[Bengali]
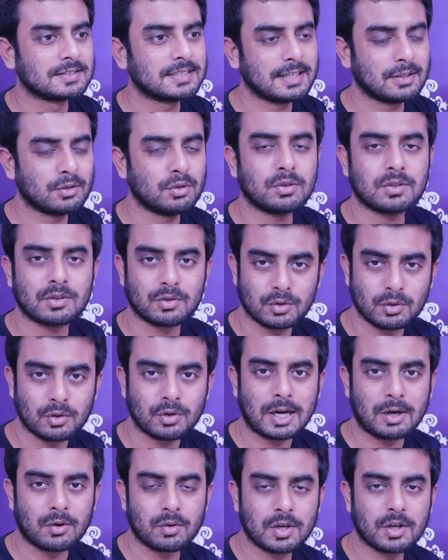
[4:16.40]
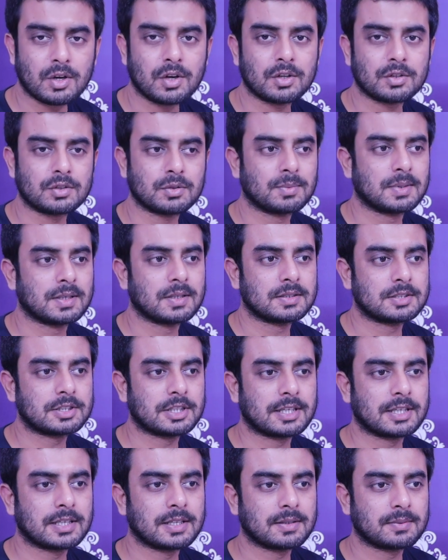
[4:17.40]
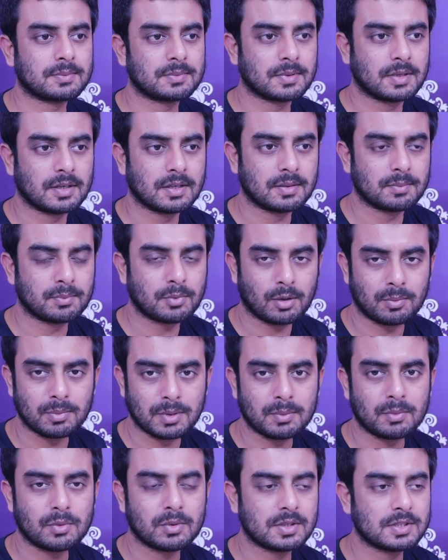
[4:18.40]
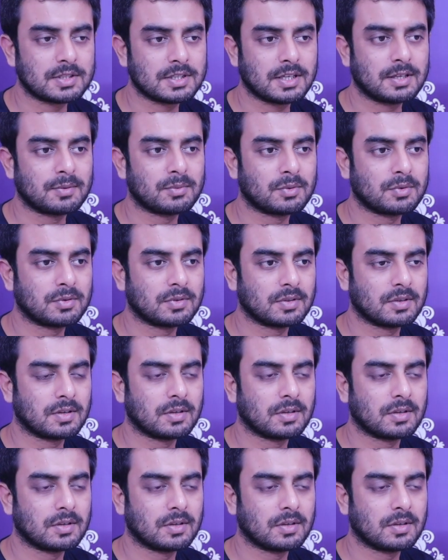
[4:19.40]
যাই হোক কোনো কারণে হয়তো বা সেটা প্রবলেম হয়েছে এবং